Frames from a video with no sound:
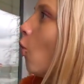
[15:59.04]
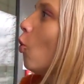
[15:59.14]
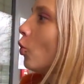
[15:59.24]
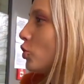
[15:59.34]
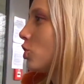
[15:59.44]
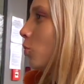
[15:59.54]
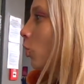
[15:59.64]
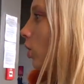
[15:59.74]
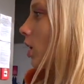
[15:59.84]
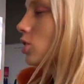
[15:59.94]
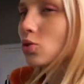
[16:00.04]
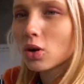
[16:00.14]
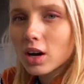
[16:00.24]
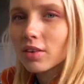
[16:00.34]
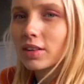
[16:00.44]
очень много
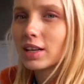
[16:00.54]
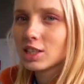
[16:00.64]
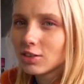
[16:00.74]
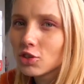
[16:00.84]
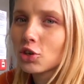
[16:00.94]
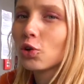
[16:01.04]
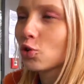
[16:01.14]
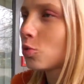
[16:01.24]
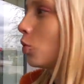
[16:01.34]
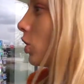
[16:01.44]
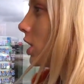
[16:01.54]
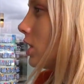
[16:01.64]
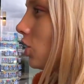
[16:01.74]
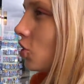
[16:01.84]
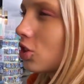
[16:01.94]
аксессуаров для девочек и очень много
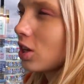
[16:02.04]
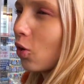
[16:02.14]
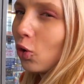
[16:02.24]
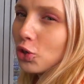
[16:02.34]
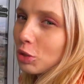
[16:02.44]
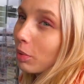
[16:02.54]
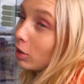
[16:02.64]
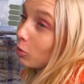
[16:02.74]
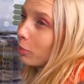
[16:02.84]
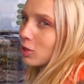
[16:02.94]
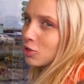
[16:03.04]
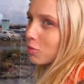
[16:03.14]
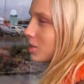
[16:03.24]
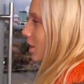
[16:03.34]
резиночек, заколочек, поэтому пойдем.